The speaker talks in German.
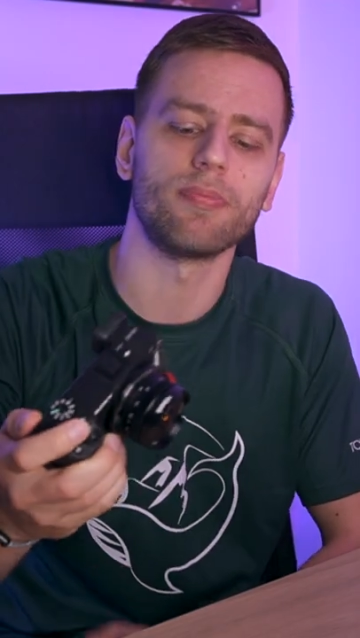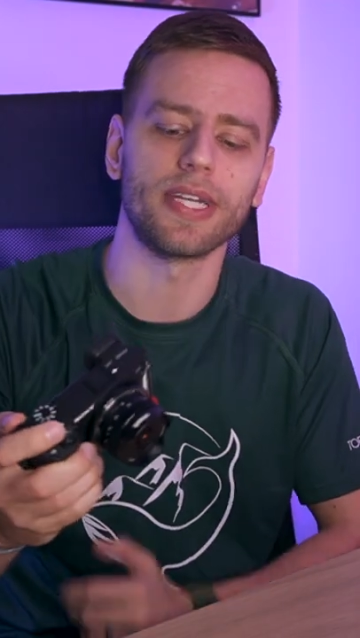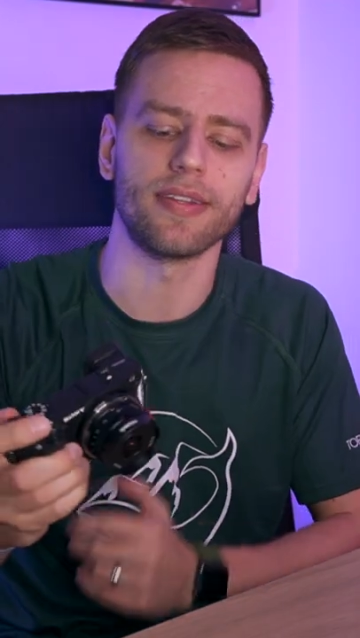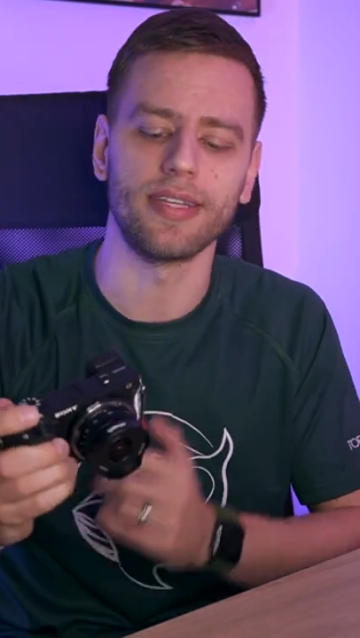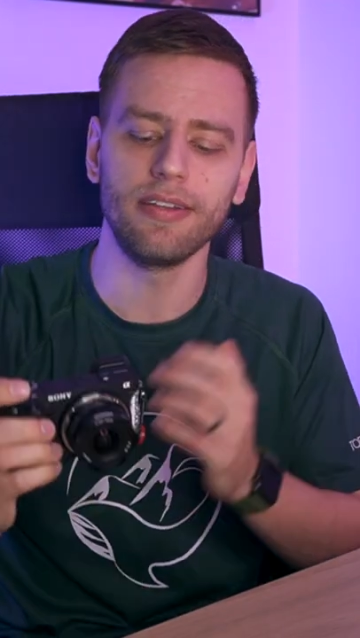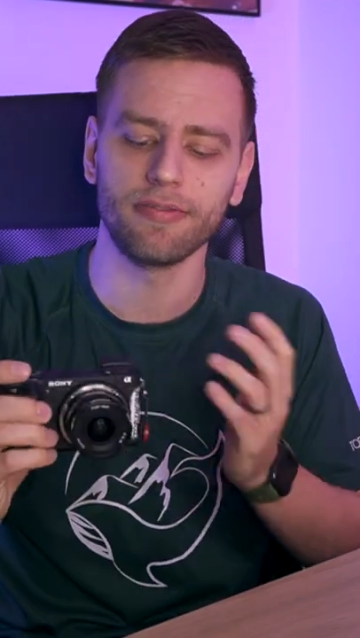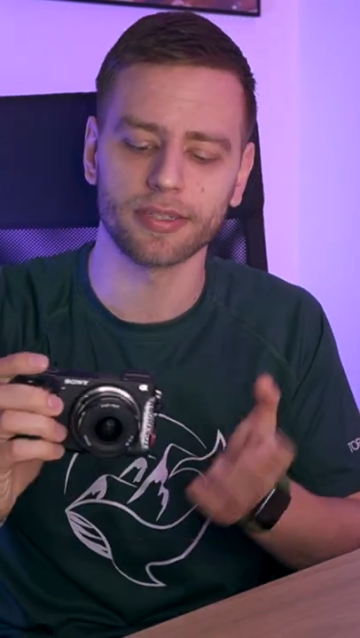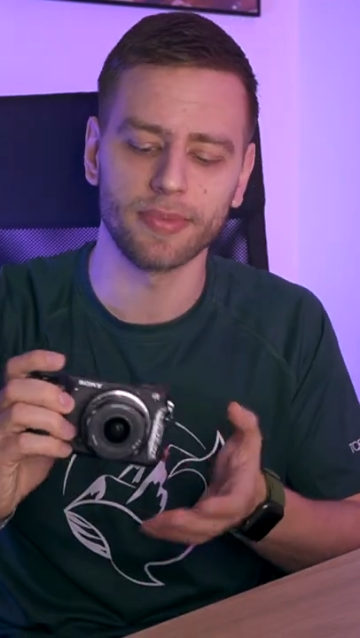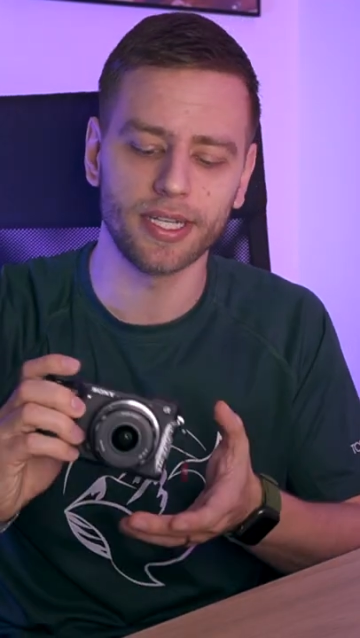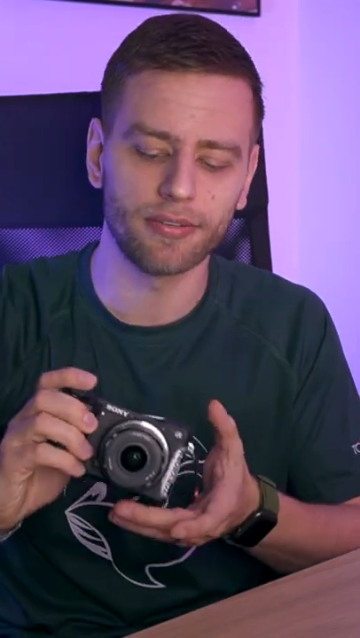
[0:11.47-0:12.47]
Objektiv, was
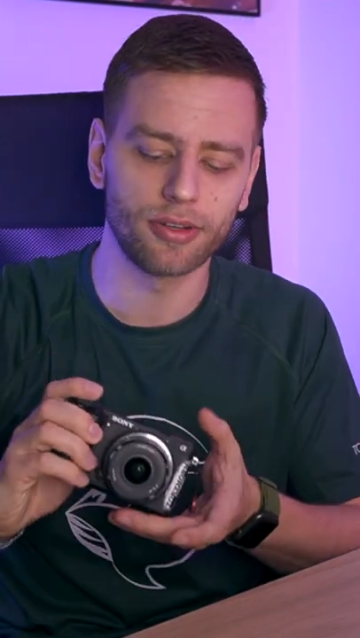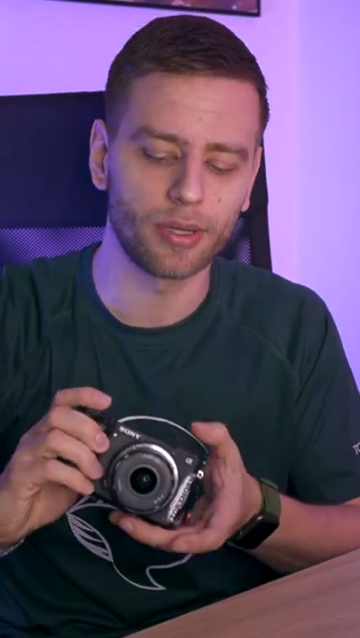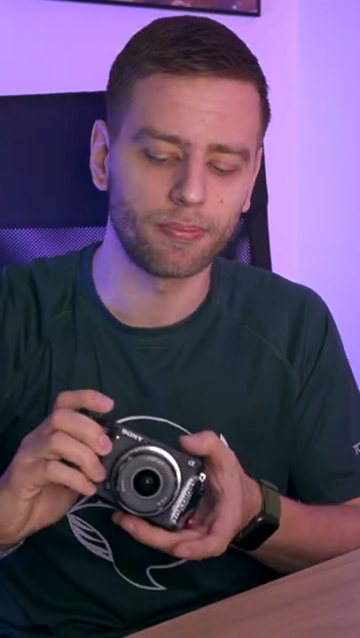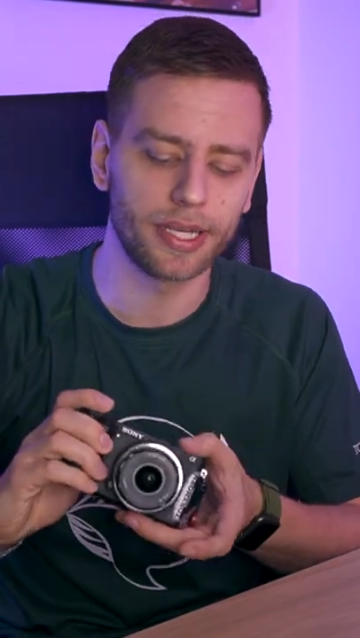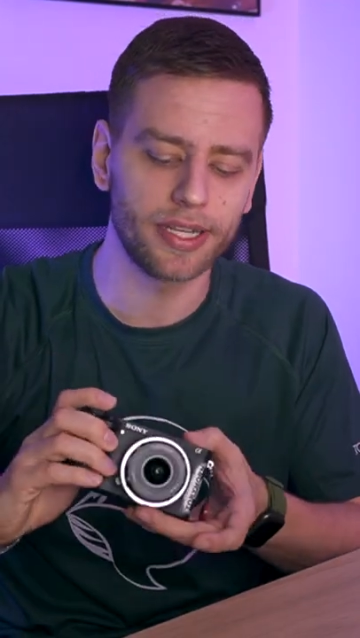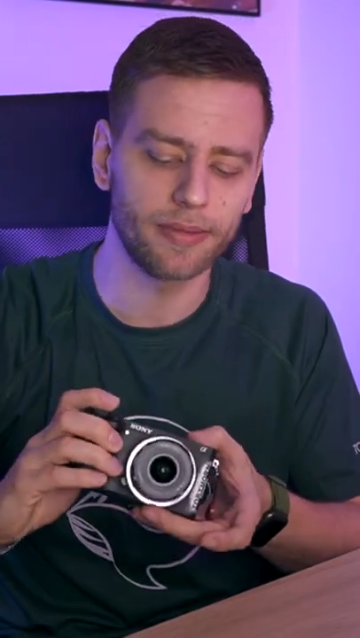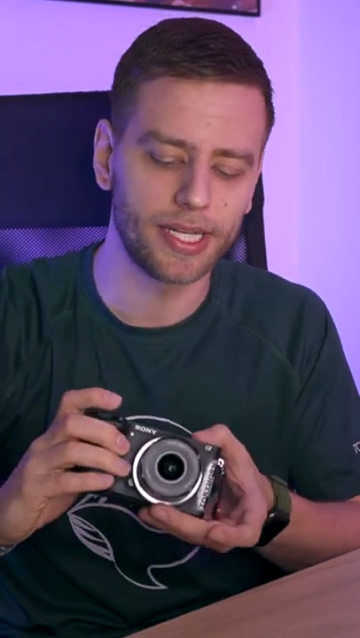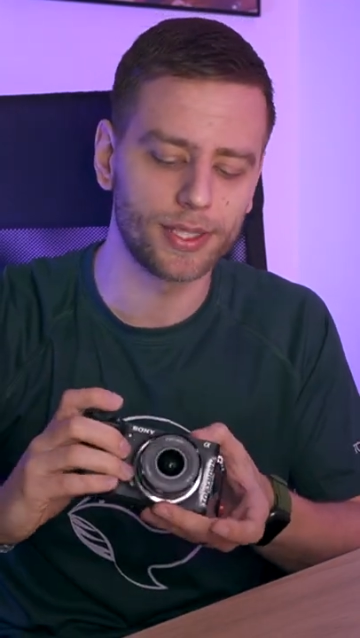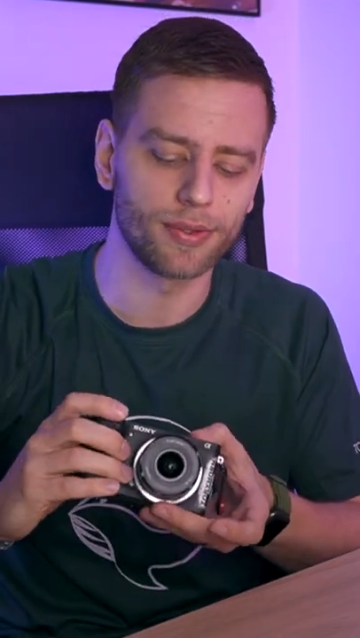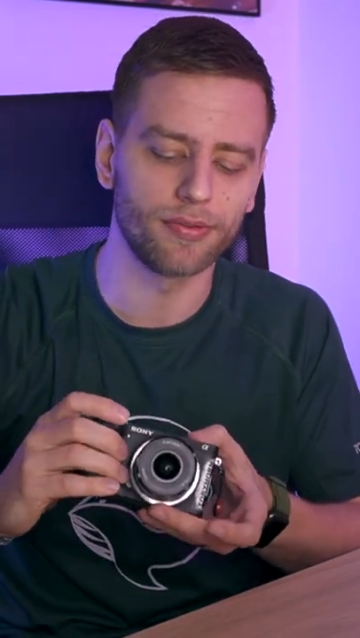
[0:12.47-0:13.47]
mir hier die Firma Pergier
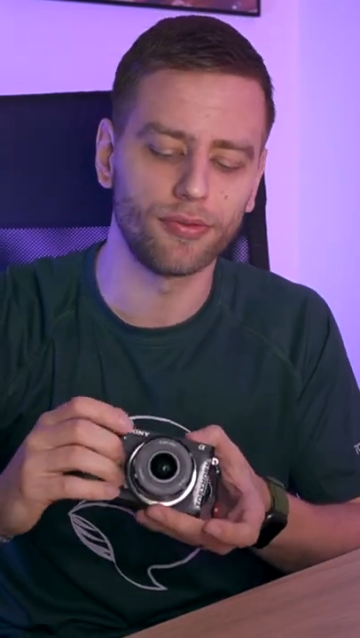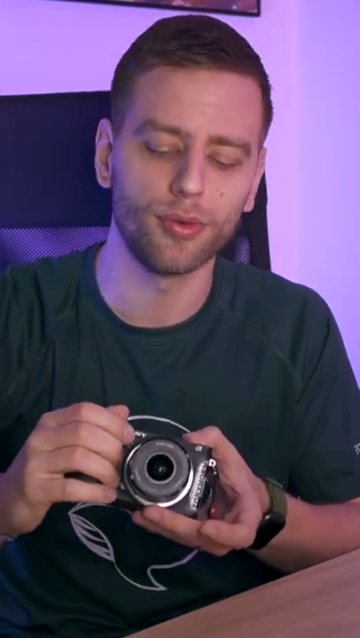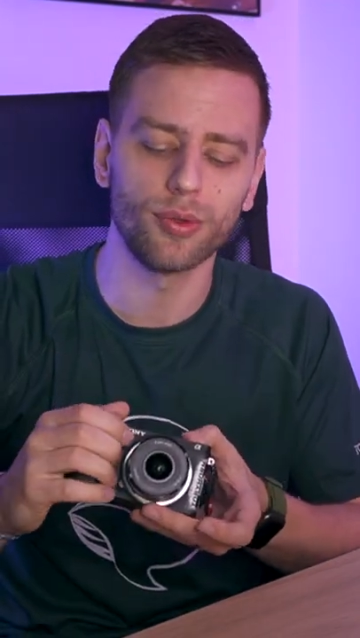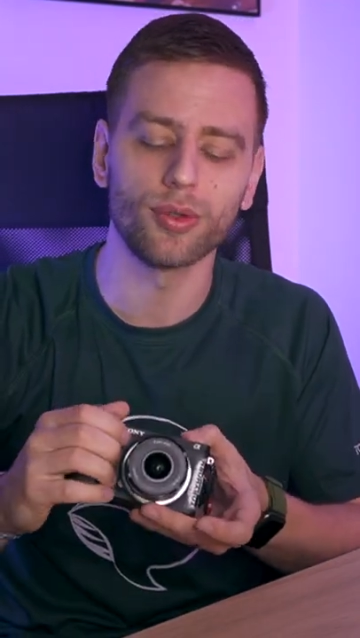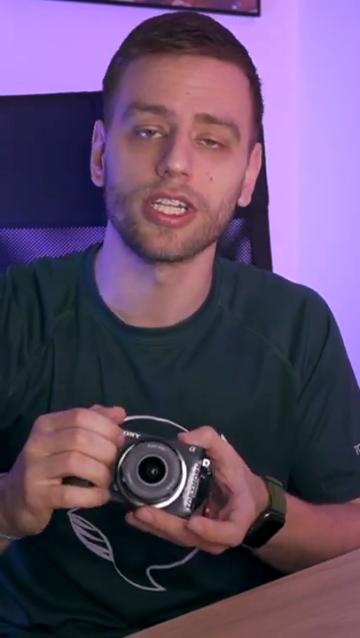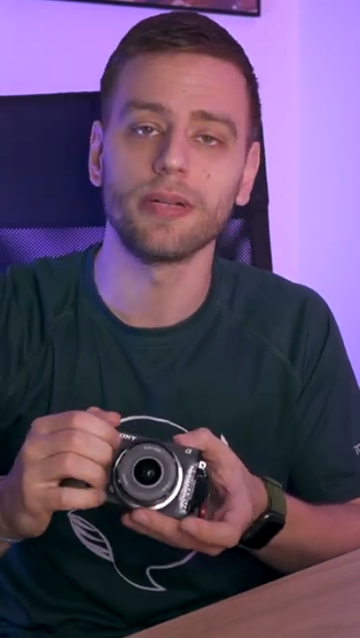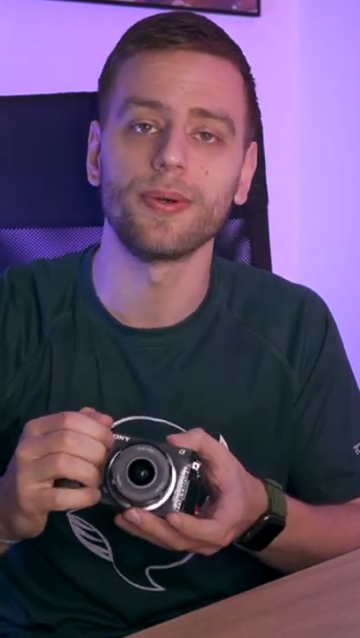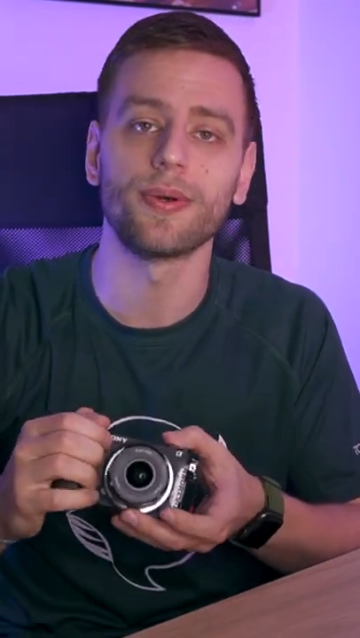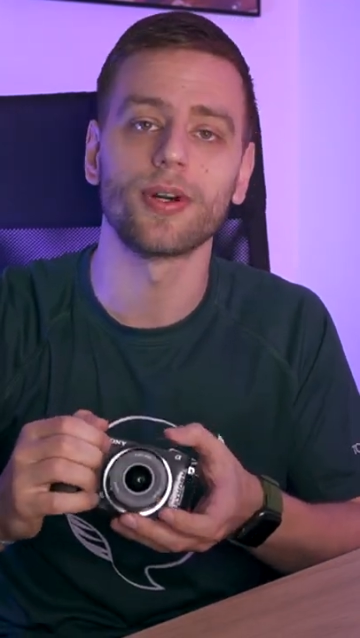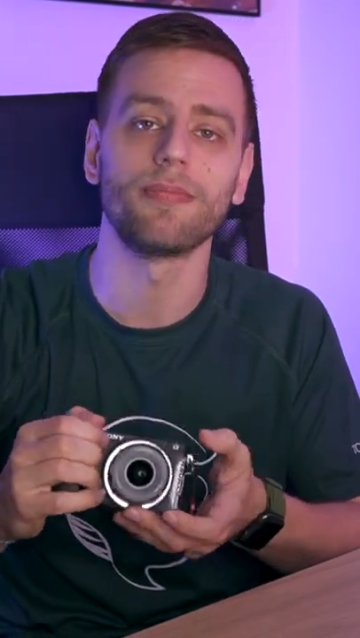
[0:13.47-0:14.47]
mal zur Verfügung gestellt
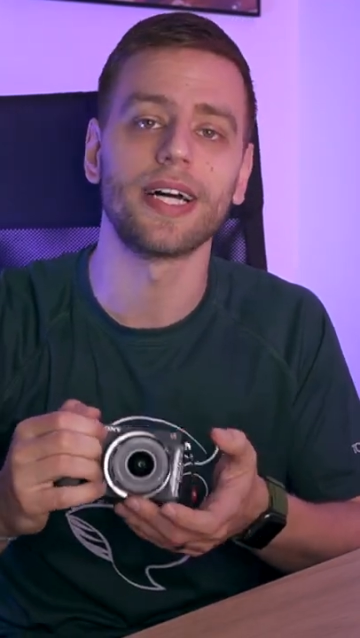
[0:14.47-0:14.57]
bekommen